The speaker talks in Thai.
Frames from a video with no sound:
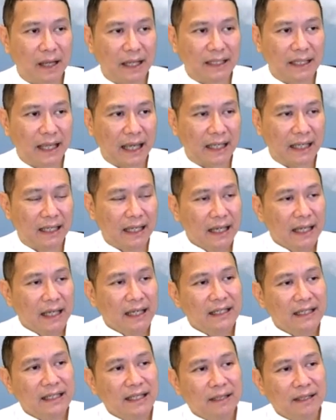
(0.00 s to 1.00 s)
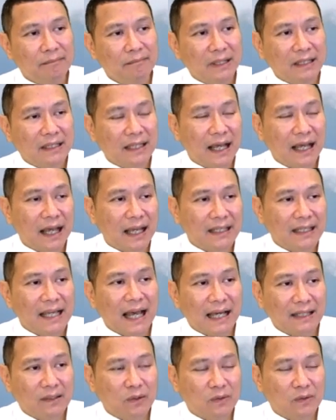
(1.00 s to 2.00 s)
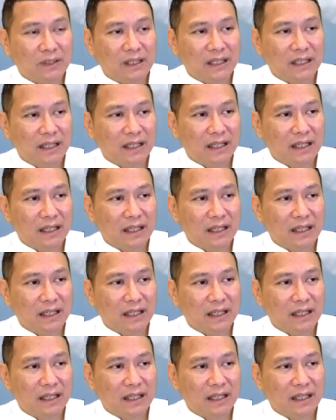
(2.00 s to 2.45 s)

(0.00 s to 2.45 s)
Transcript: หายใจนี้มันจะยากตรงที่